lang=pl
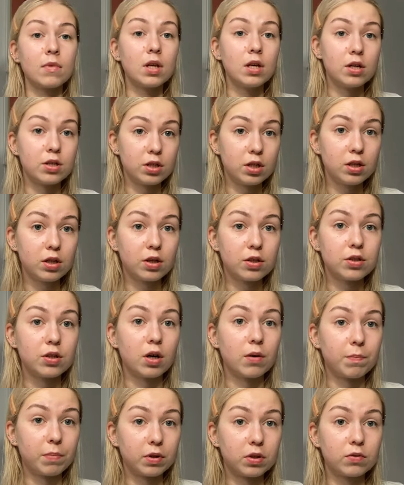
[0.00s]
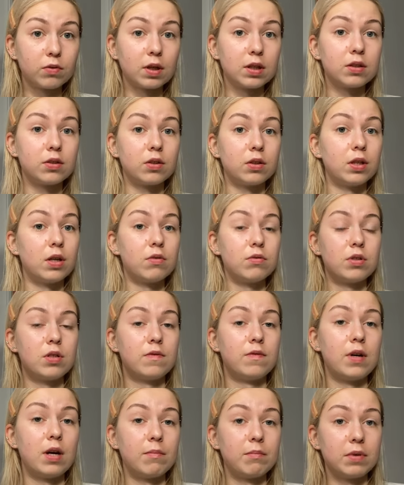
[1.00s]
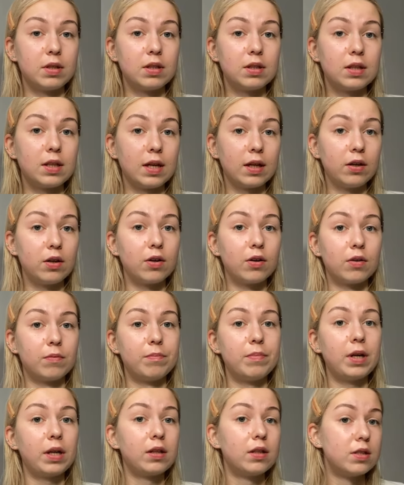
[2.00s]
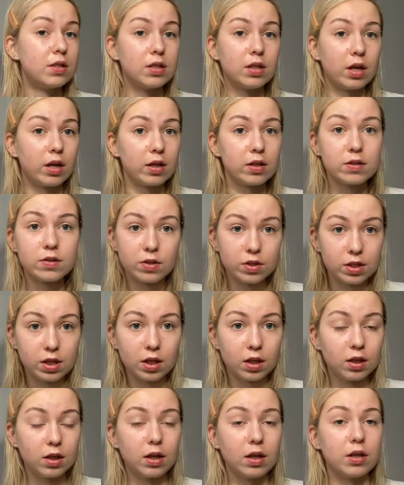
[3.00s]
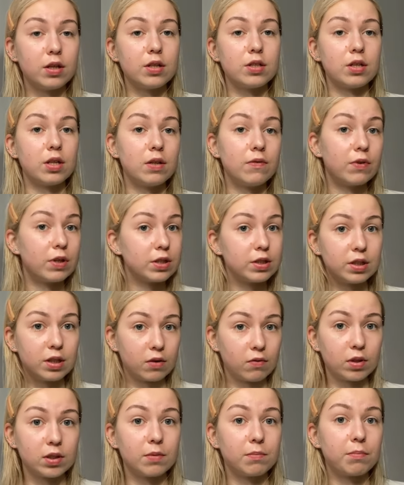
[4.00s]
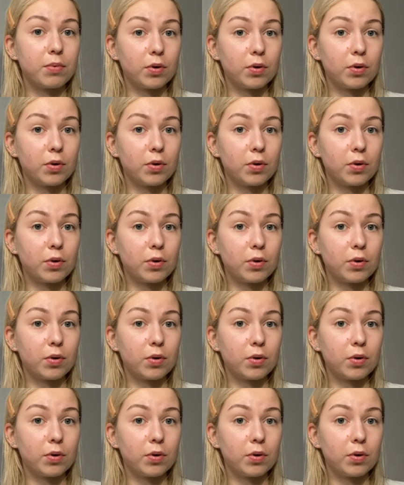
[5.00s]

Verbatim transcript: Jeżeli chodzi o podkład, to ja używam tego praktycznie codziennie, jeżeli właśnie nakładam